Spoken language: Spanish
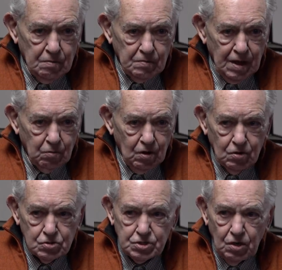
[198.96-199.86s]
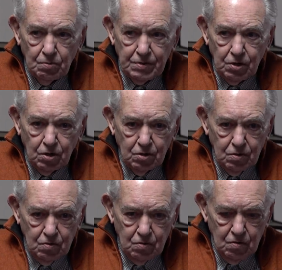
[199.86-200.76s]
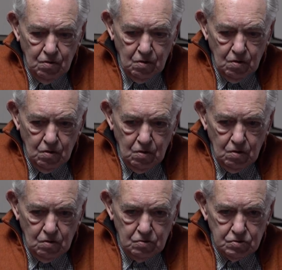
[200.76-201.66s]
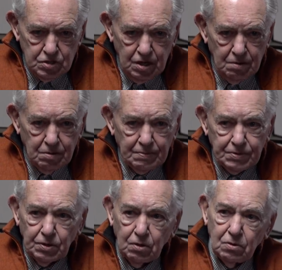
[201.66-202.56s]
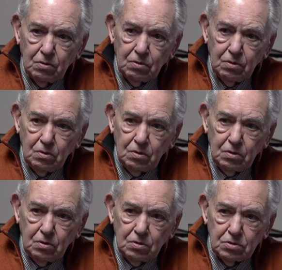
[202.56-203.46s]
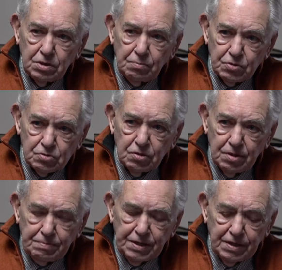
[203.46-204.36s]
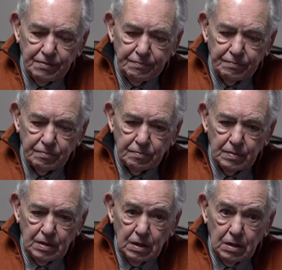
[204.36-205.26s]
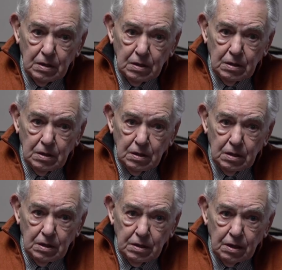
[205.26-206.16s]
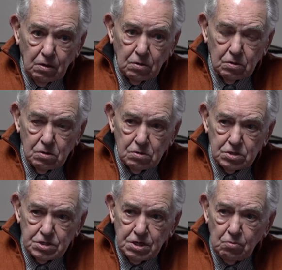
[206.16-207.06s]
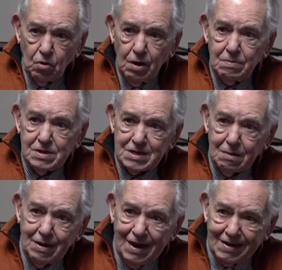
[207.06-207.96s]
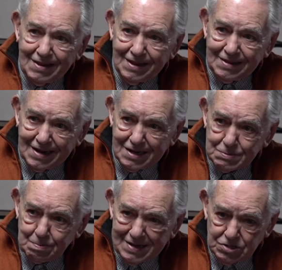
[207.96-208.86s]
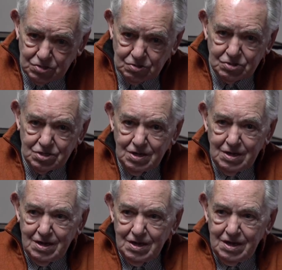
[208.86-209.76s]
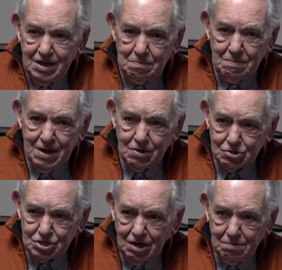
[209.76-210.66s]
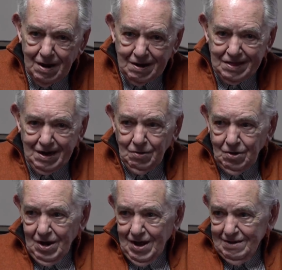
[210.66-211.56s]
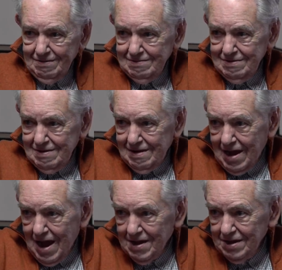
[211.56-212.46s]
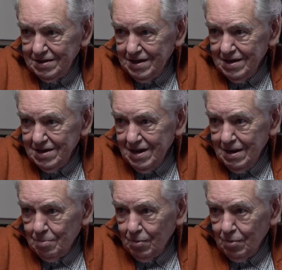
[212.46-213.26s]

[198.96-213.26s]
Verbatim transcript: Mi abuelo se lo miró, se levantó, se puso de pie y dijo, si vuelves a hablar de traspasos y menos del Barcelona, ahí tienes la